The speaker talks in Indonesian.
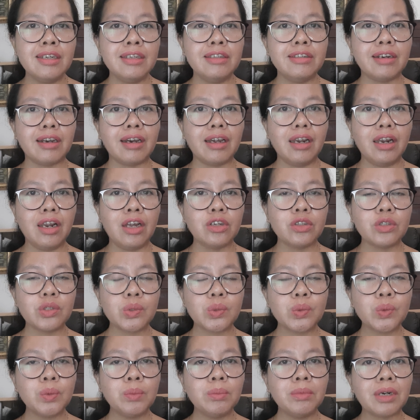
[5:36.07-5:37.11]
jangan
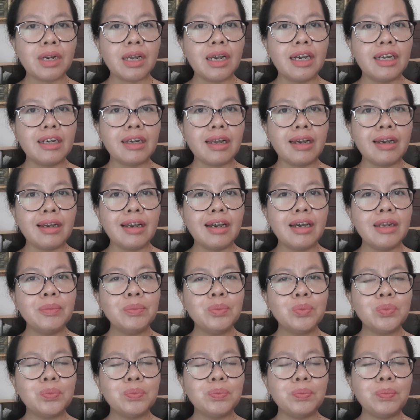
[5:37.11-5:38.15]
langsung berangan-angan